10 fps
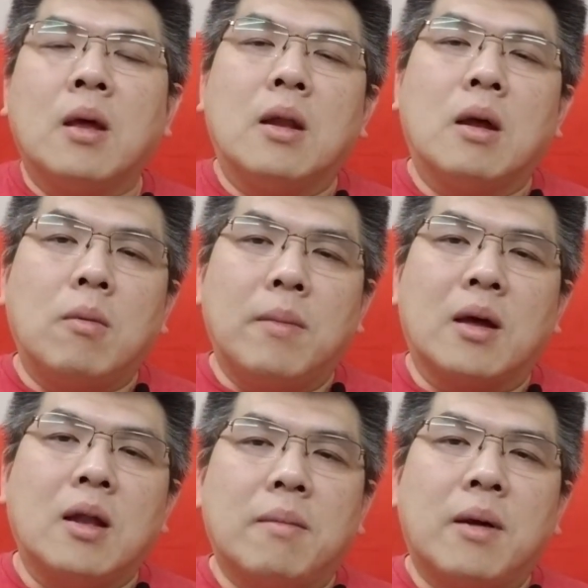那我每
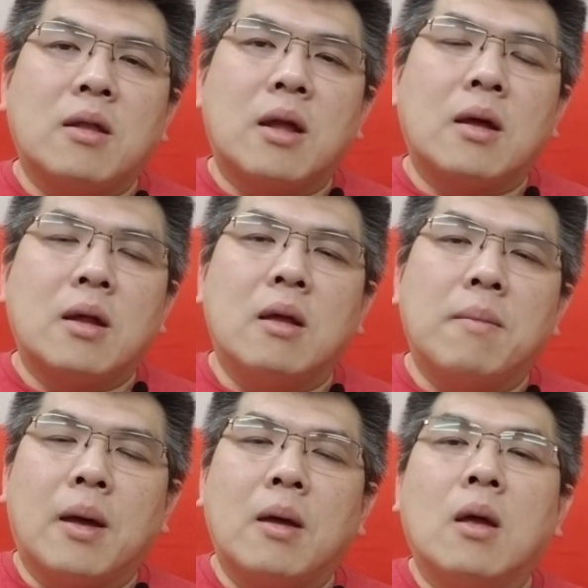个礼拜三个礼
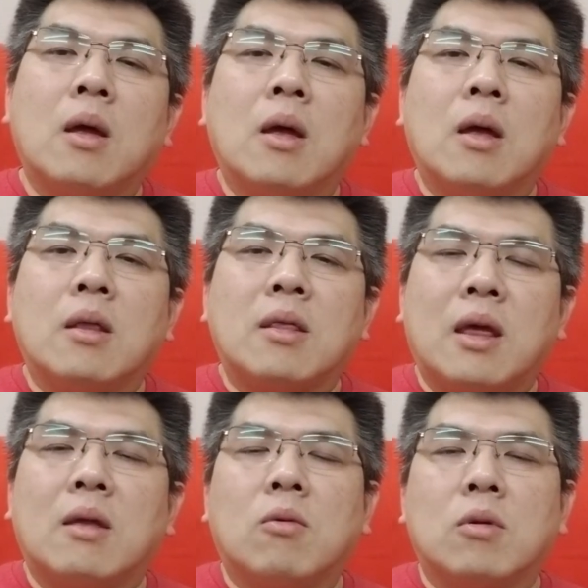拜
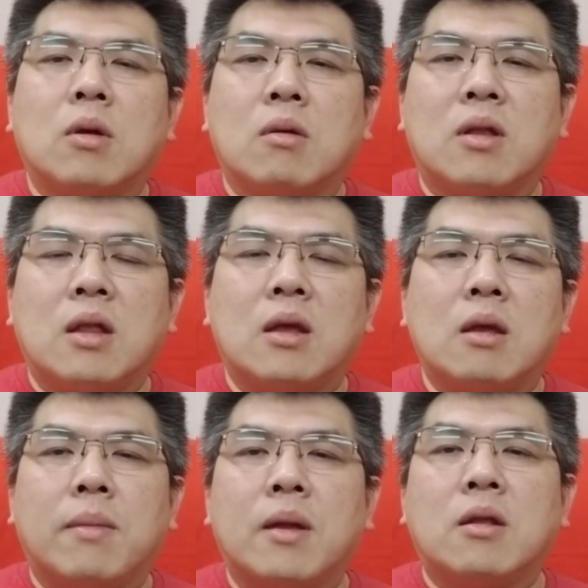天我都有新的
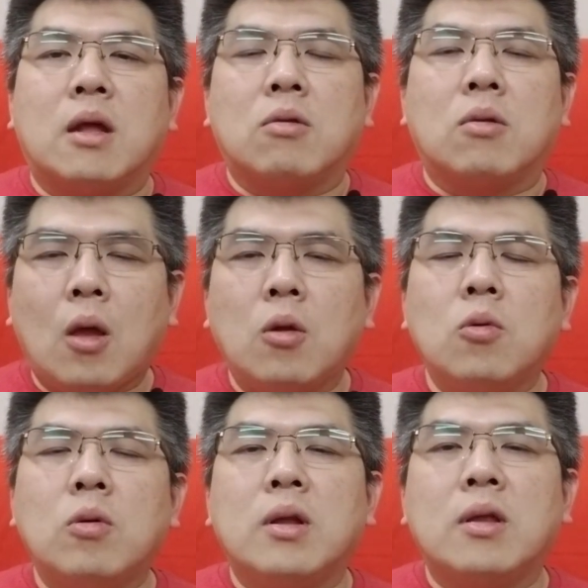影片上传，
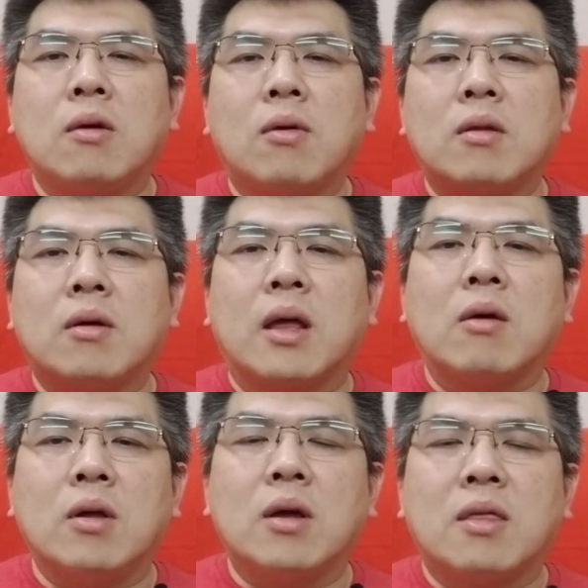如果你喜欢的话，给
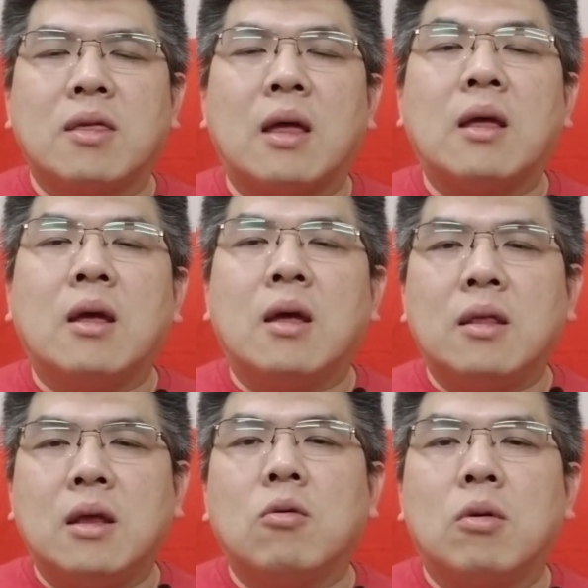我一个赞，
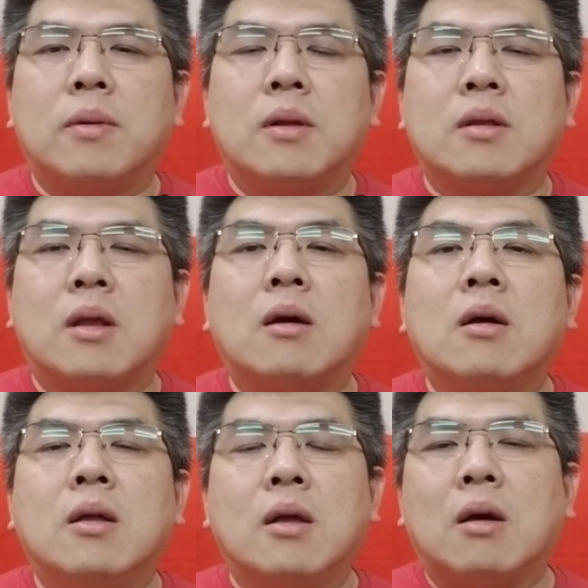订阅我频道，
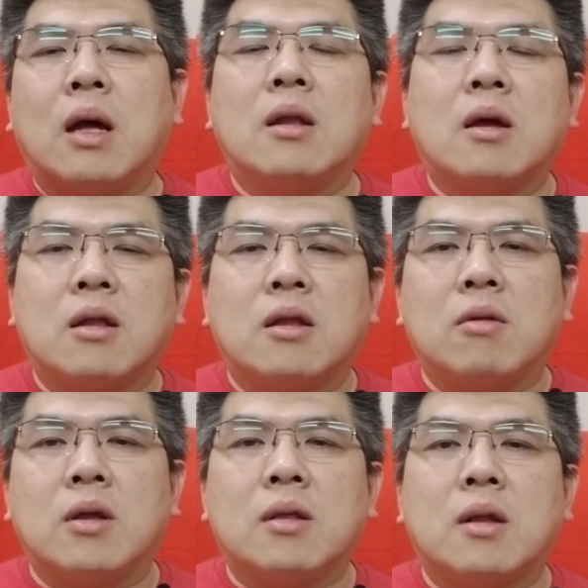然后按那个小
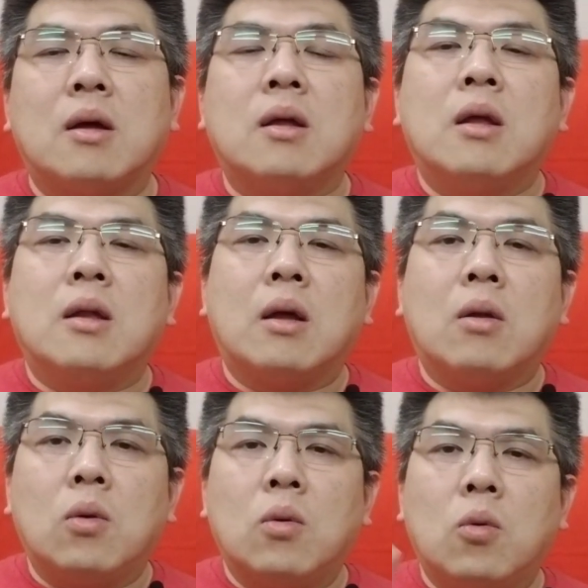铃铛，然后
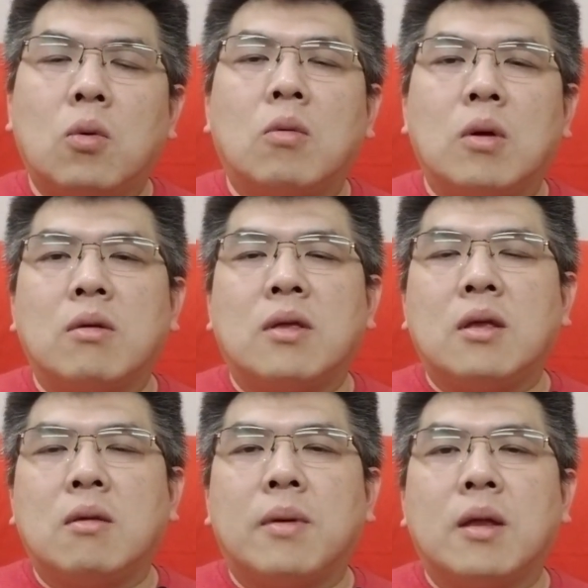如果我有
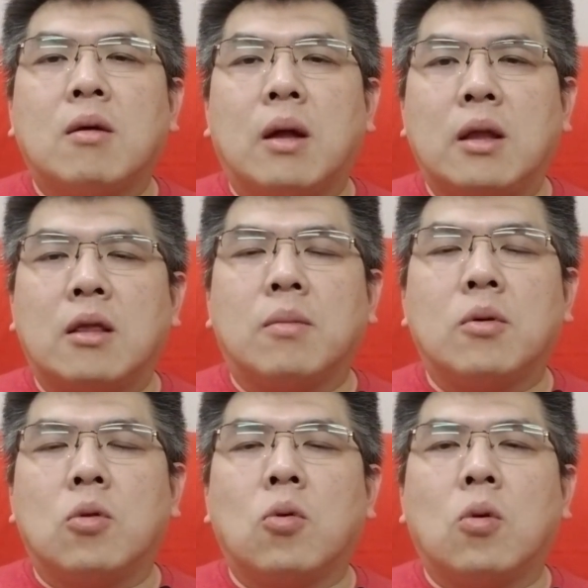新影片的话，你就不
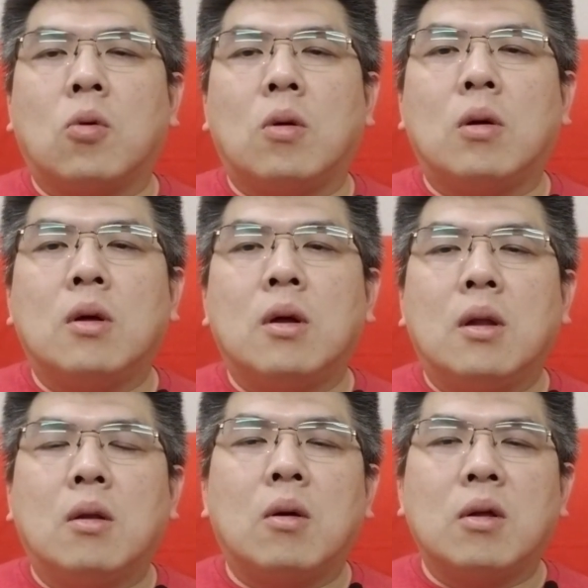会错过。
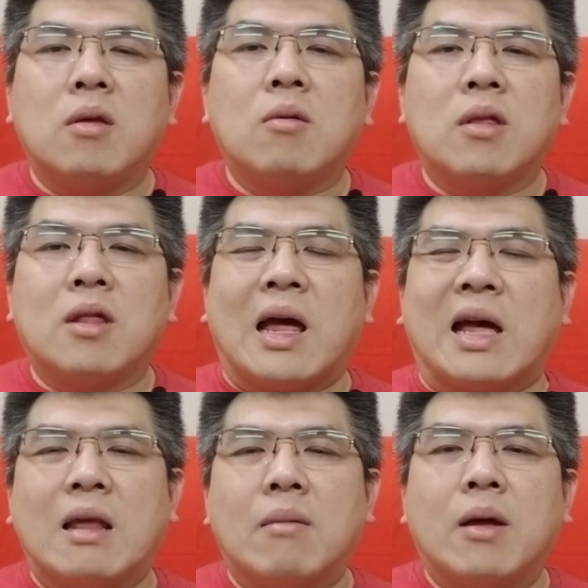然后我希望下
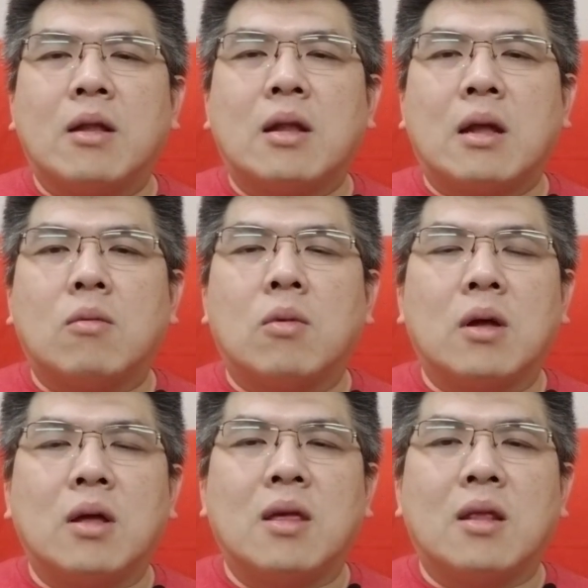个礼拜三我
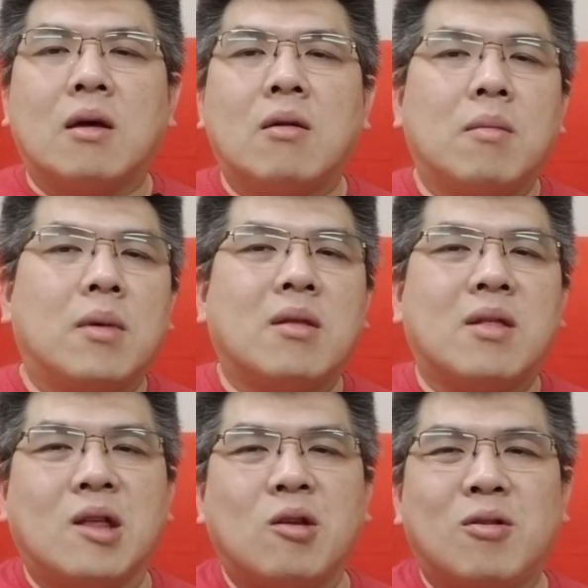可以见到你
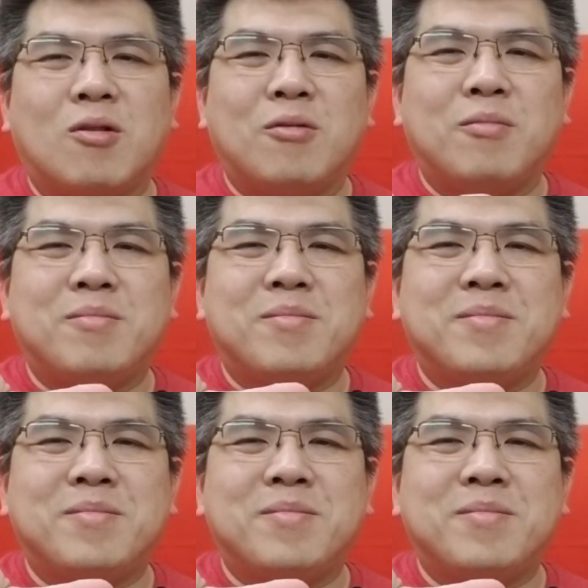们，See you soon。